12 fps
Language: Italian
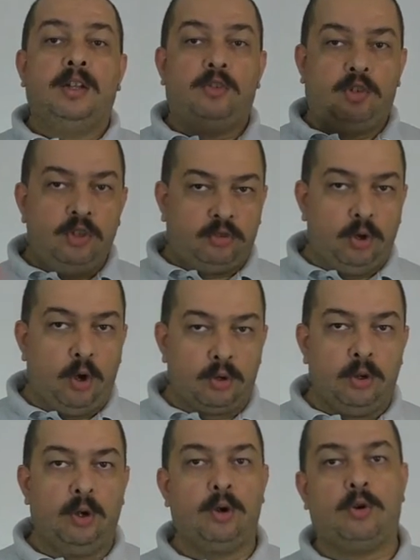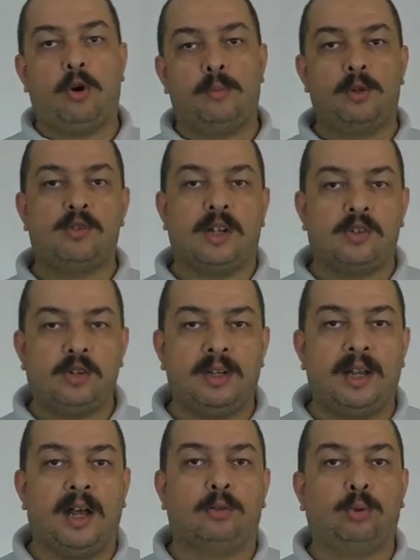ci sono, come ho già
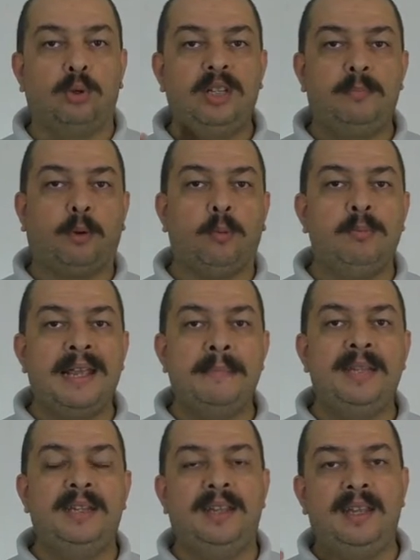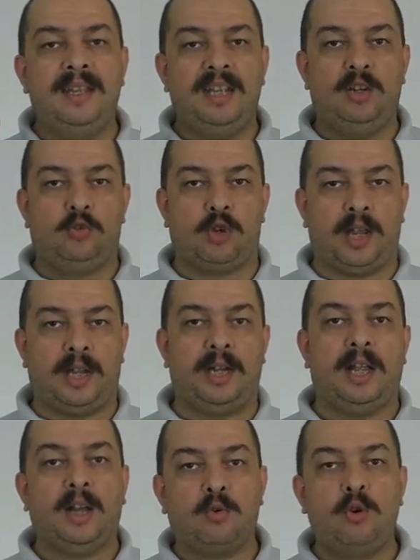accennato, i problemi di
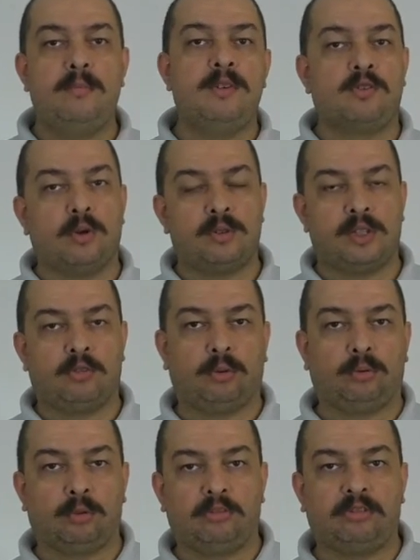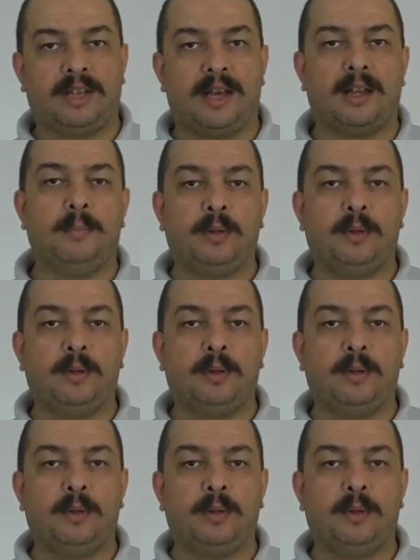igiene a cui bisogna sottostare.